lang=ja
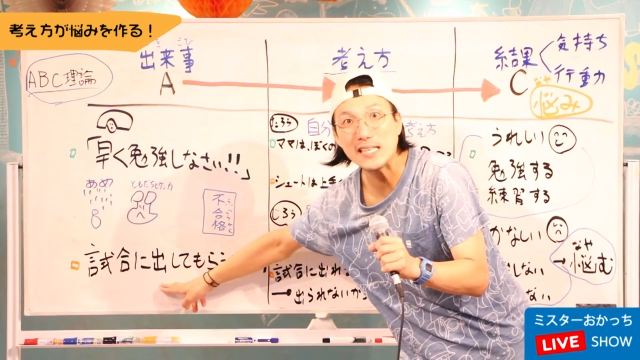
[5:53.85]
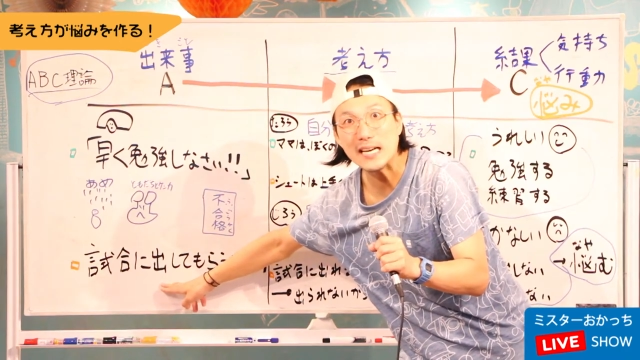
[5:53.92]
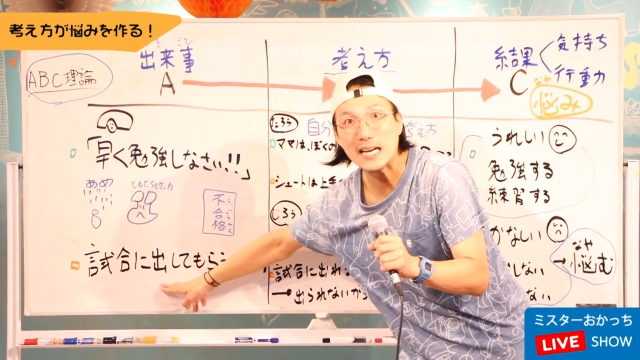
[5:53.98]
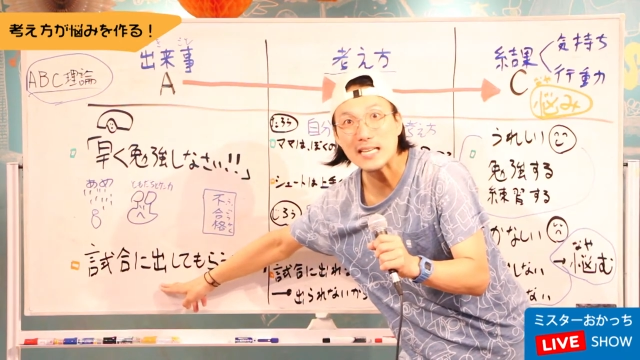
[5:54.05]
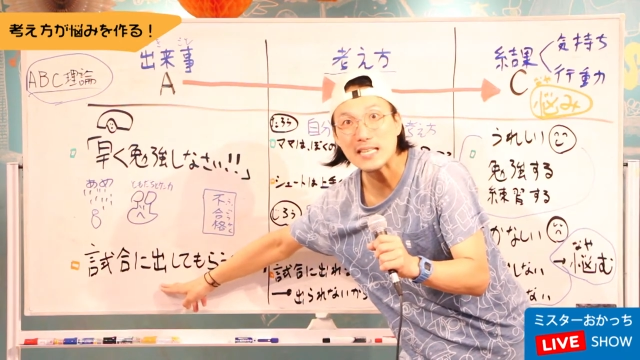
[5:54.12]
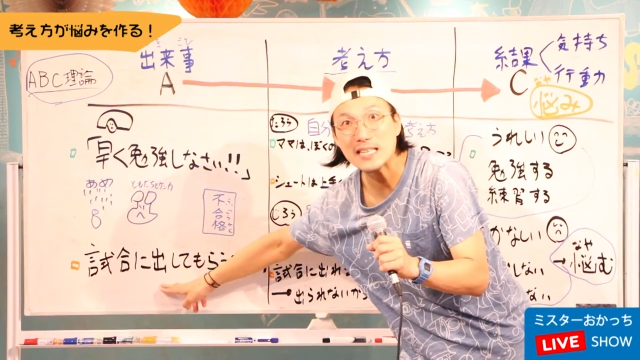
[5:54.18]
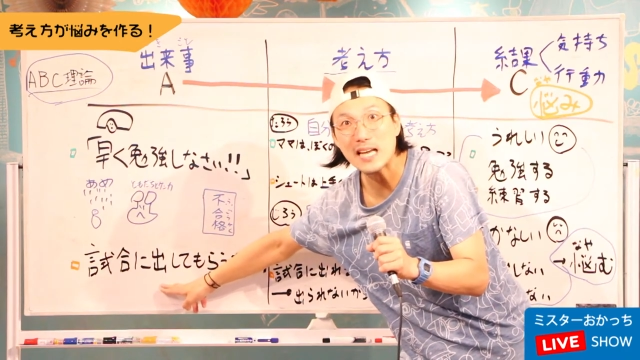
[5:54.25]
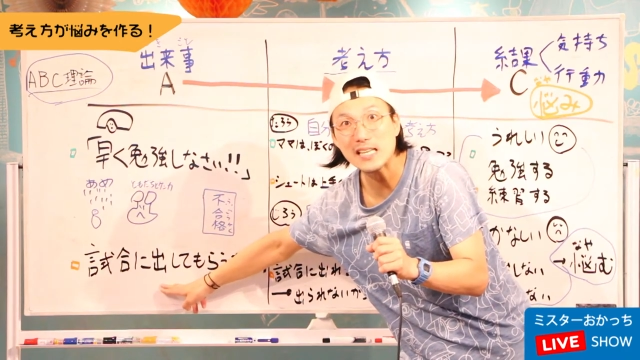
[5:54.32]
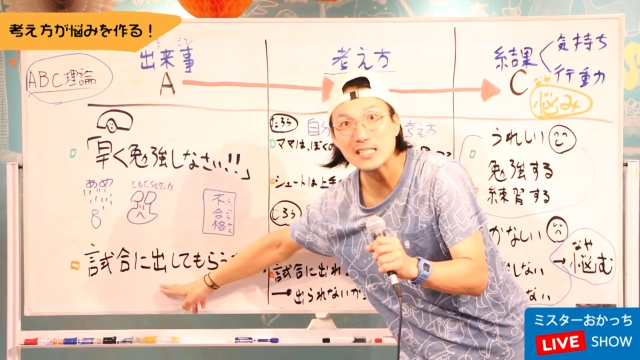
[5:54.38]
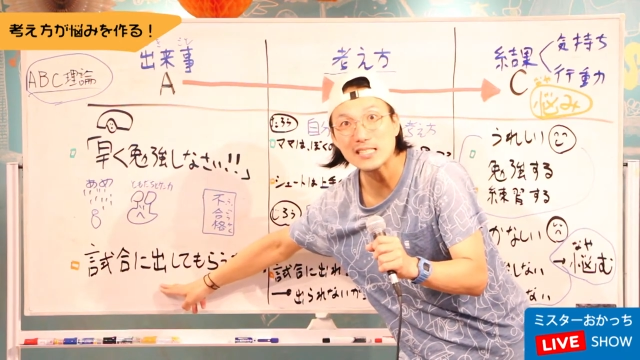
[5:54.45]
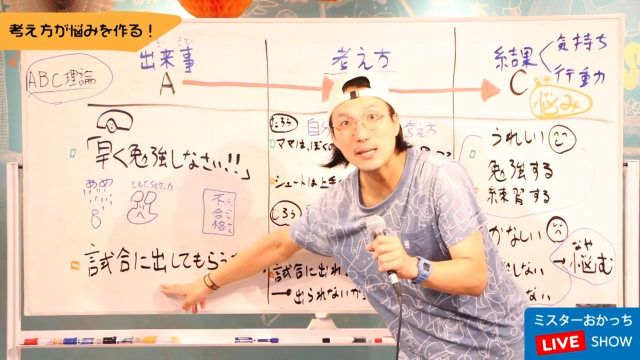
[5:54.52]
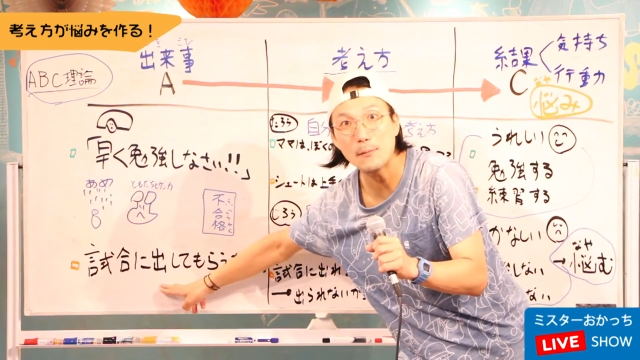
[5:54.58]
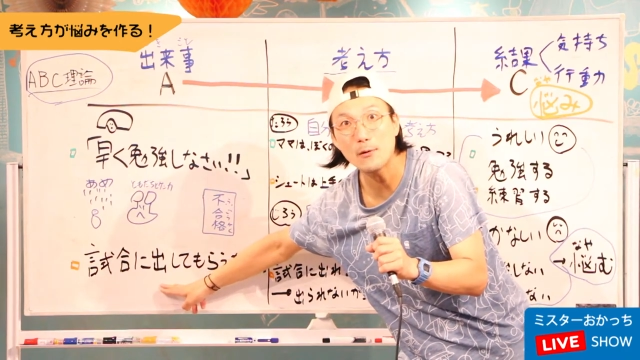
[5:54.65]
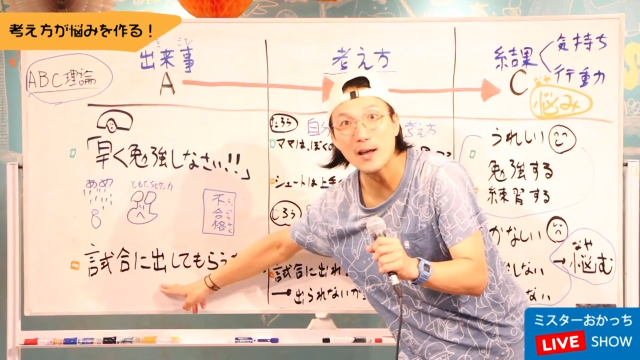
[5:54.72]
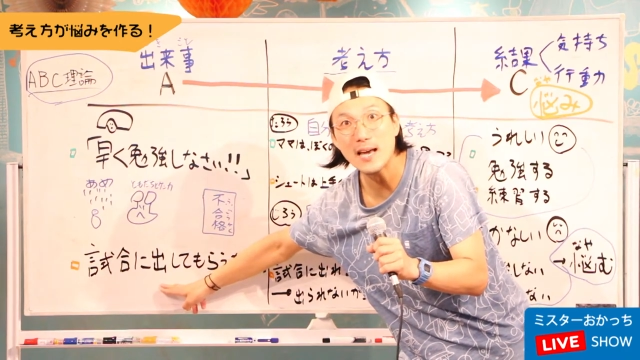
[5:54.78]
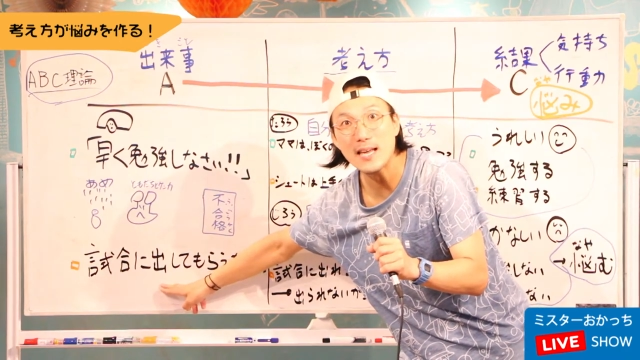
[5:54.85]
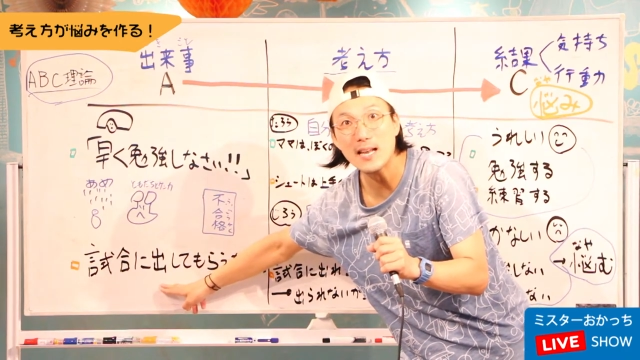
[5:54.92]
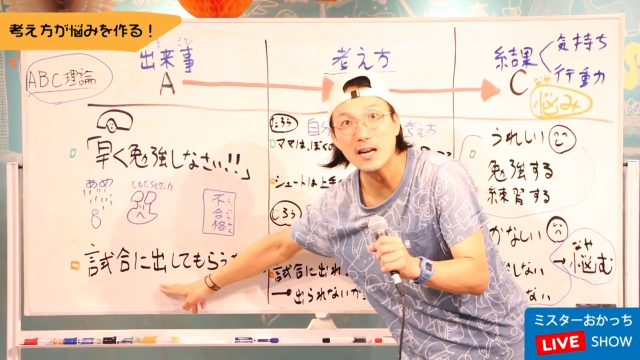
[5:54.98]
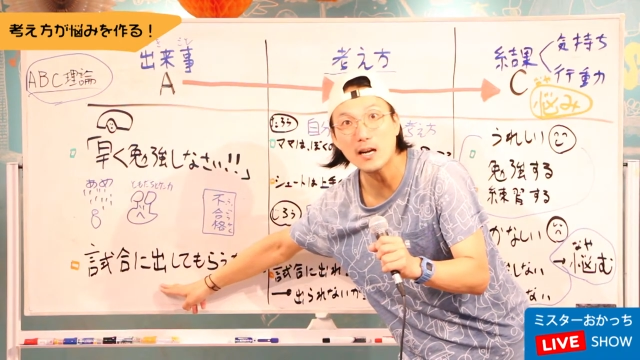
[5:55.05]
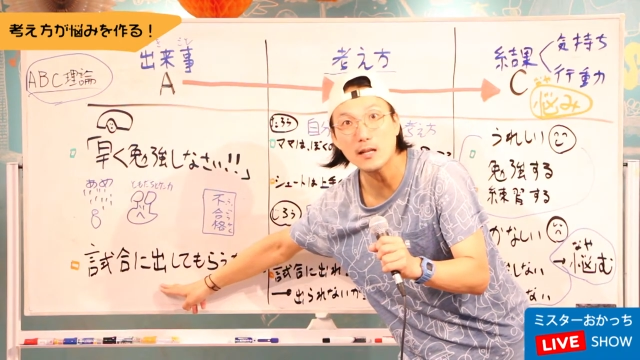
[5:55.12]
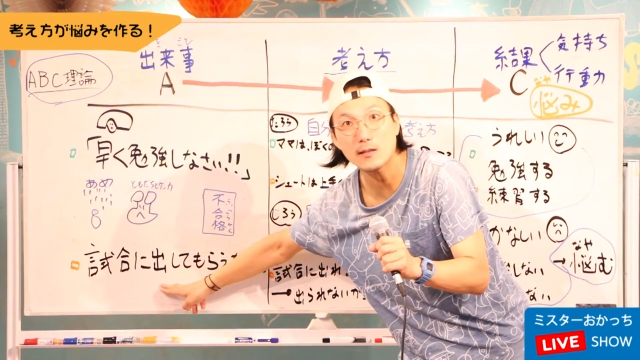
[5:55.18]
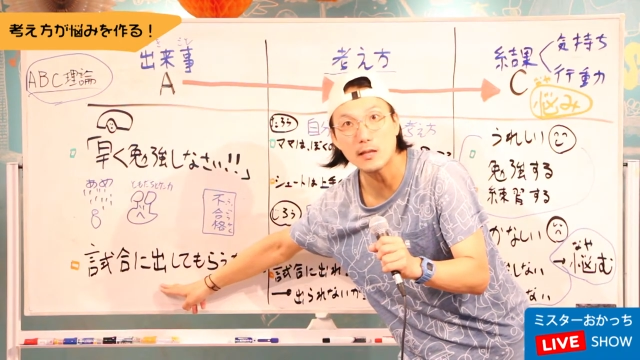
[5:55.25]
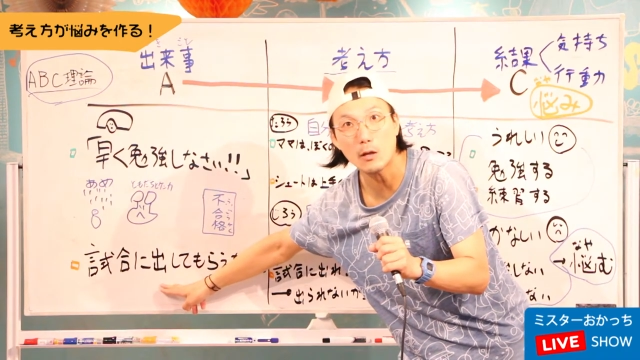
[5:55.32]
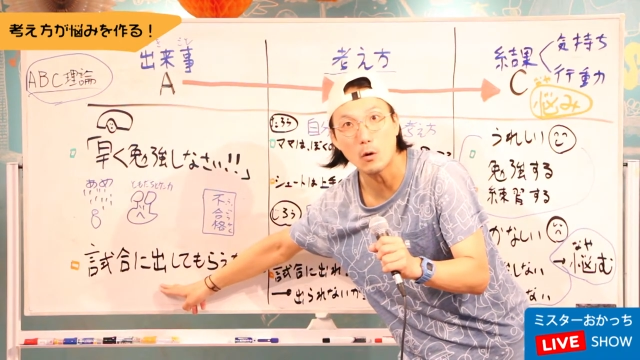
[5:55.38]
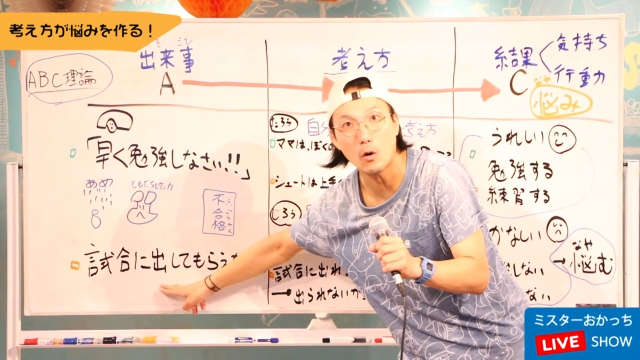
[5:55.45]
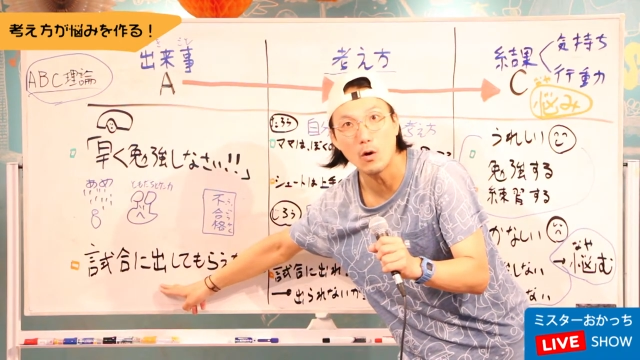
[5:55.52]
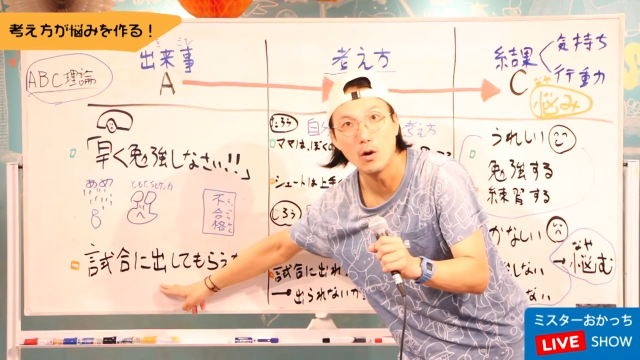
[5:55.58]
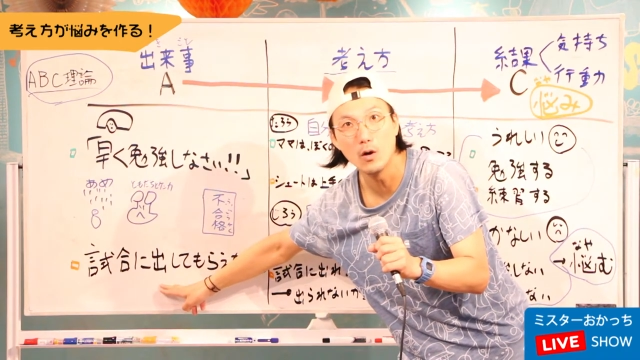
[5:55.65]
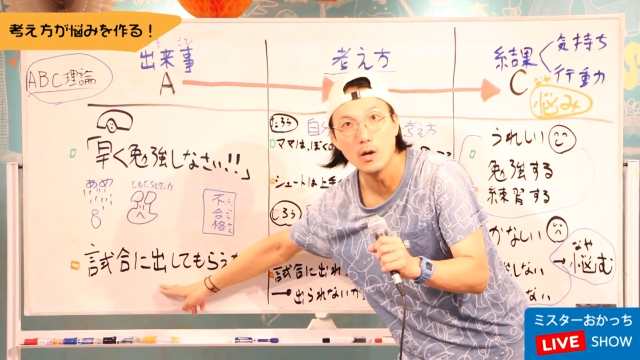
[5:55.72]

合に出してもらえなかったの